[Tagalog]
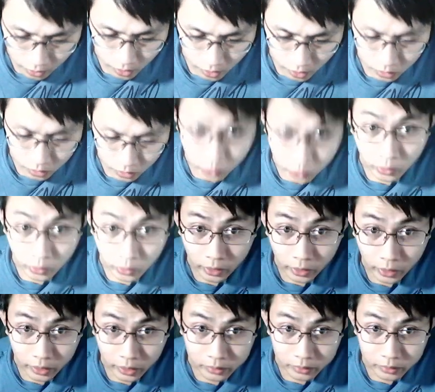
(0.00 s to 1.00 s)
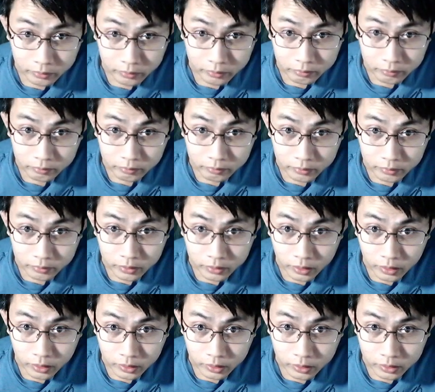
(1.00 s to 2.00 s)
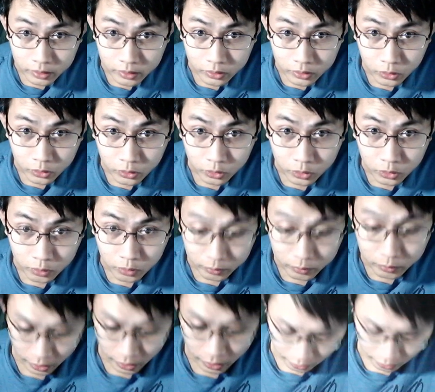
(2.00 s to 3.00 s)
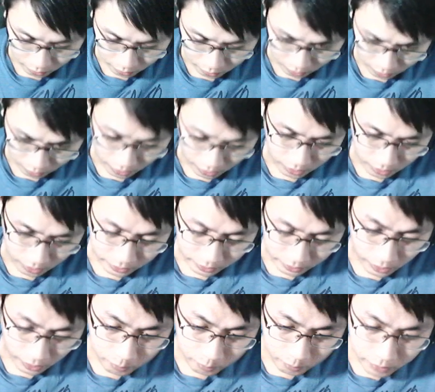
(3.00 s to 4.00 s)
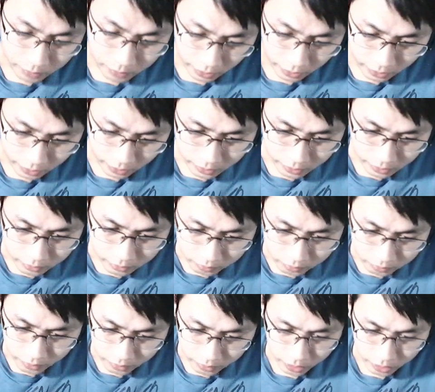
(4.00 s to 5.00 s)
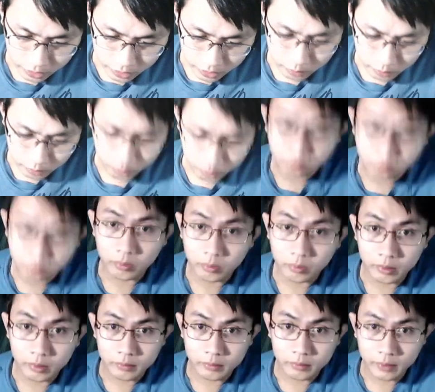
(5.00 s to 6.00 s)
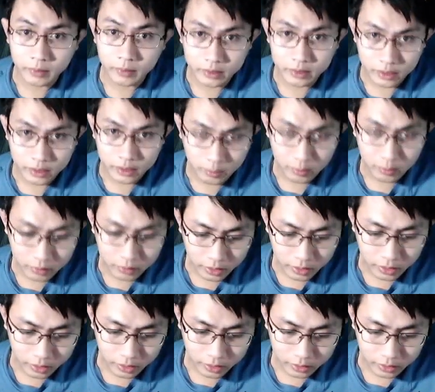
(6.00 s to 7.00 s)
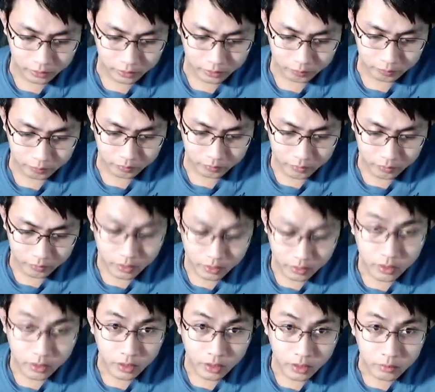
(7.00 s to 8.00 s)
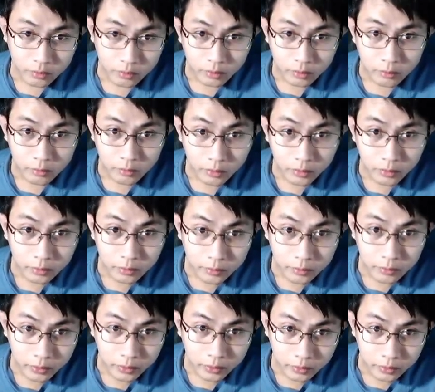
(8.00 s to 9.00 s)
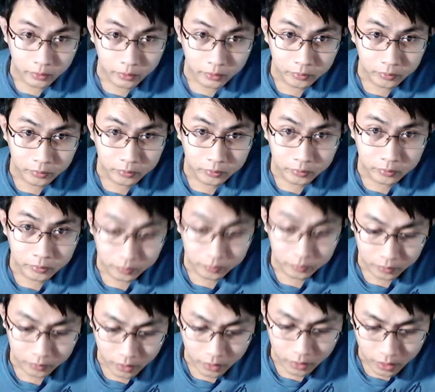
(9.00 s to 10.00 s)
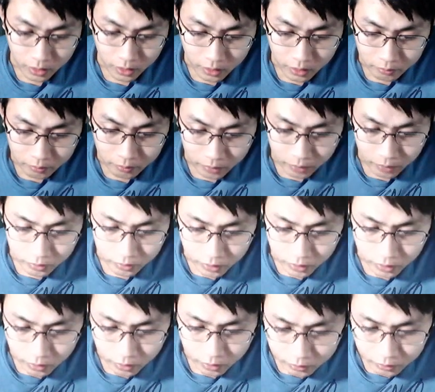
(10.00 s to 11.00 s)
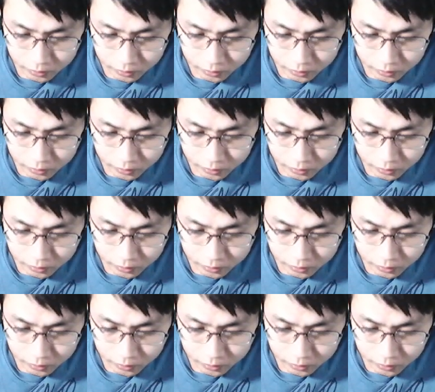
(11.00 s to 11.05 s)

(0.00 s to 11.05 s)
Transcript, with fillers: how to create YouTube tab, thumbnail. Kasi po, may, may nagsasabi sa akin na ng ibang kaibigan ko. Paano daw